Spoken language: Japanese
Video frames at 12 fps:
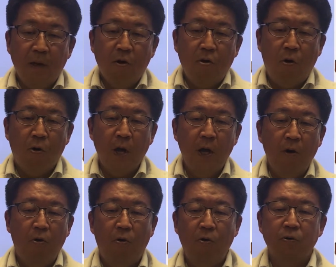これ
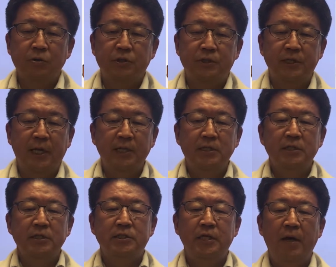を前
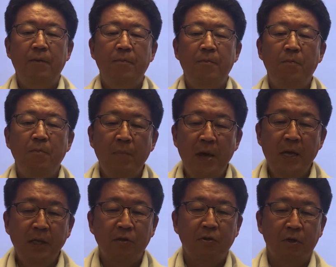線
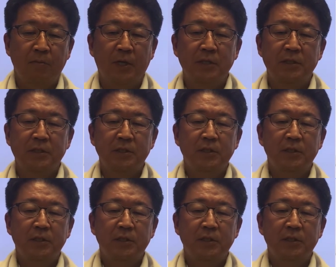面と言います